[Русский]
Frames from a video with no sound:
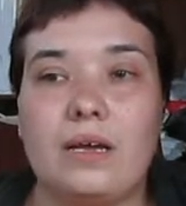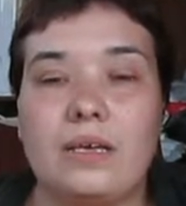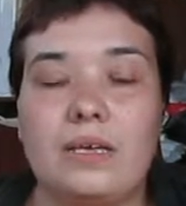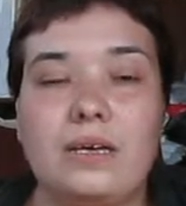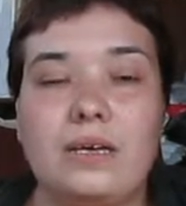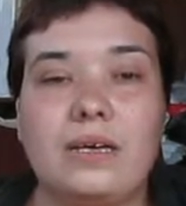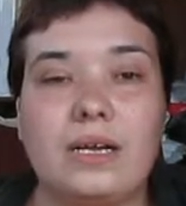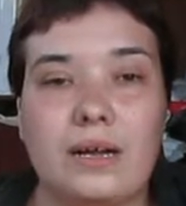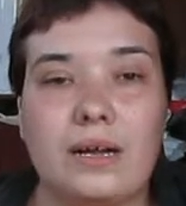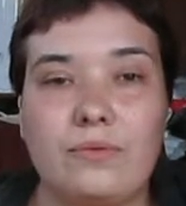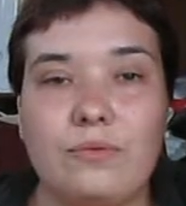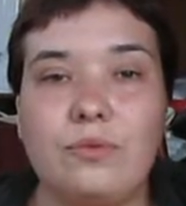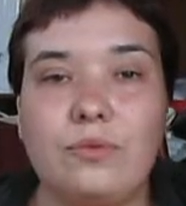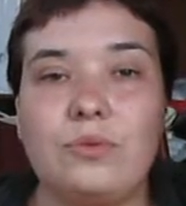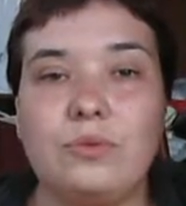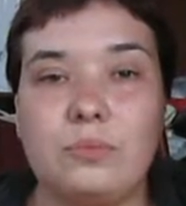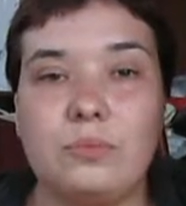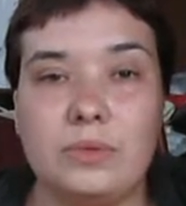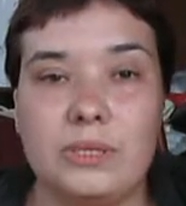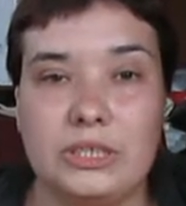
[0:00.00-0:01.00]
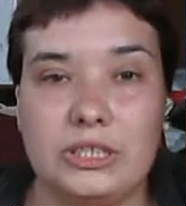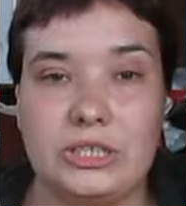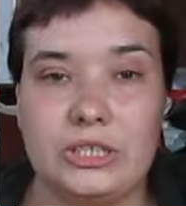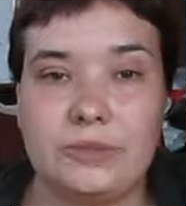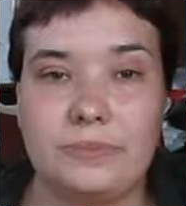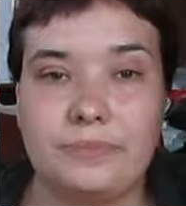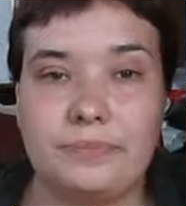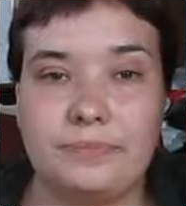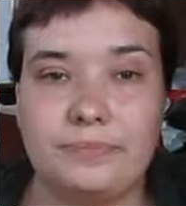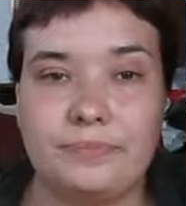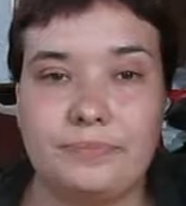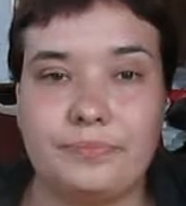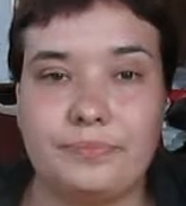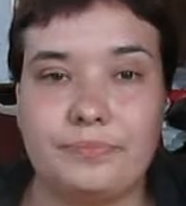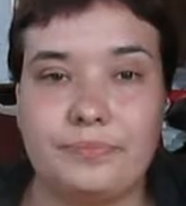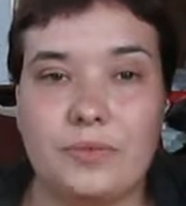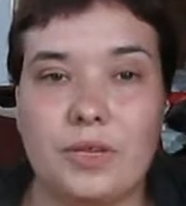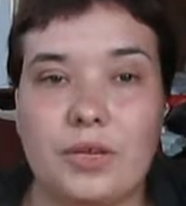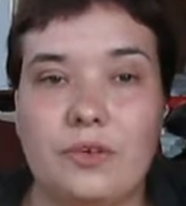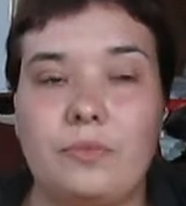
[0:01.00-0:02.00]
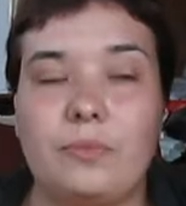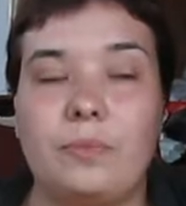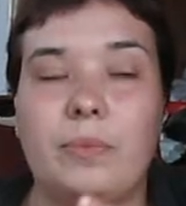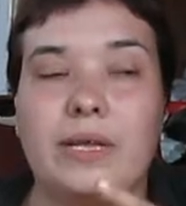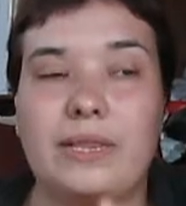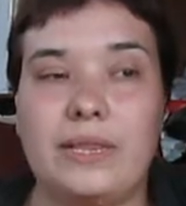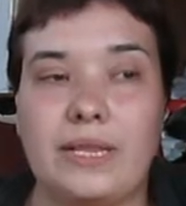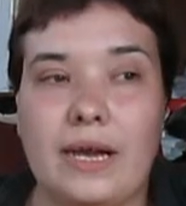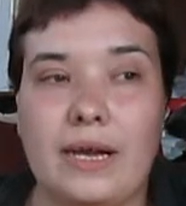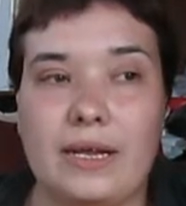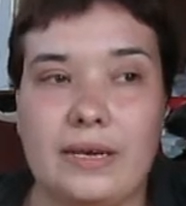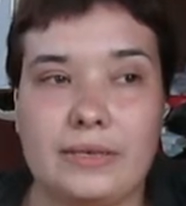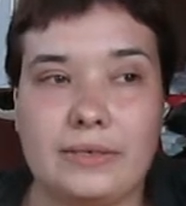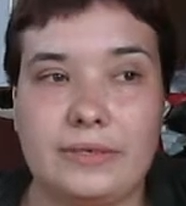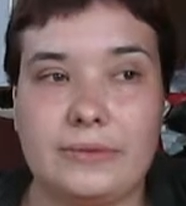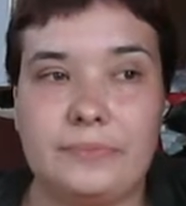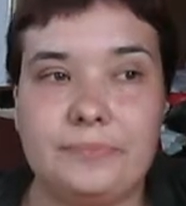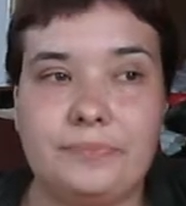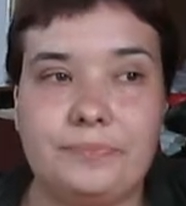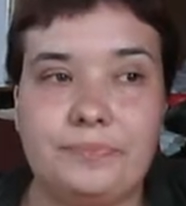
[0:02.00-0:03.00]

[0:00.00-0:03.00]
игровую мышь в подарок.